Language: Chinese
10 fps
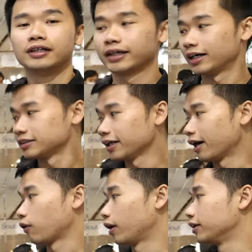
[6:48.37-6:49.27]
那这
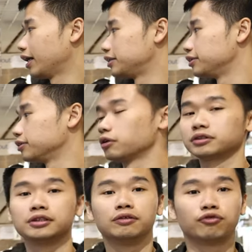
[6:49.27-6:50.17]
两款呢，它其实都
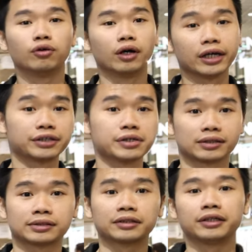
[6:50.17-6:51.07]
是符合
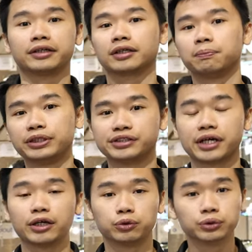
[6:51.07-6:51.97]
ATX 三点零跟
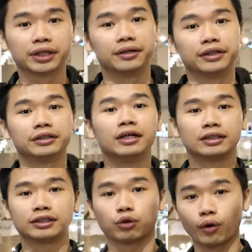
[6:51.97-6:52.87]
PCIe 五点零
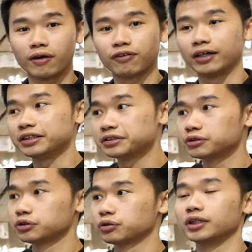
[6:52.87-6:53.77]
的规范，意思
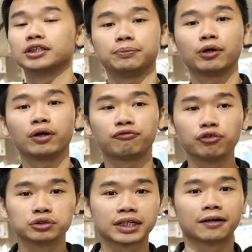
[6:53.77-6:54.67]
是说呢，里面会
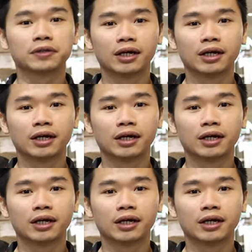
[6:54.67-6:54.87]
附上